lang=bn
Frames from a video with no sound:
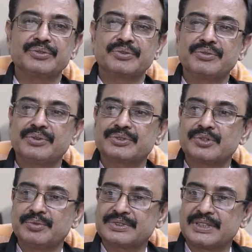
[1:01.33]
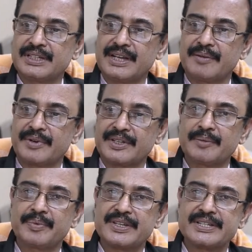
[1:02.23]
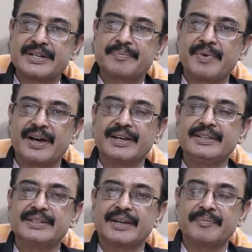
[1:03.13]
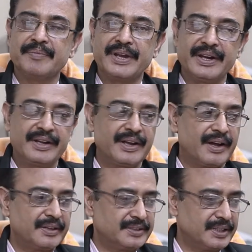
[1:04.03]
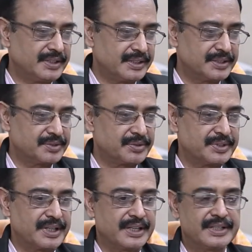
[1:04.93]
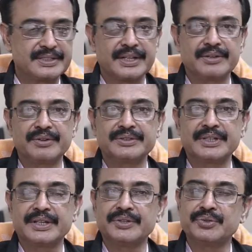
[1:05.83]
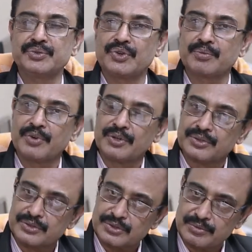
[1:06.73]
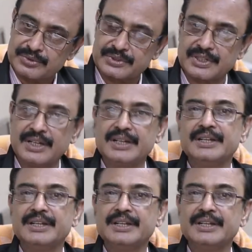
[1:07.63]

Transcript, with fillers: কতকগুলো সমস্যা নিয়ে আমরা যে পেশেন্ট পাই তার মেন কাজ যে জিনিসগুলো দেখি সেগুলো হচ্ছে কিছু জন্মগত সমস্যা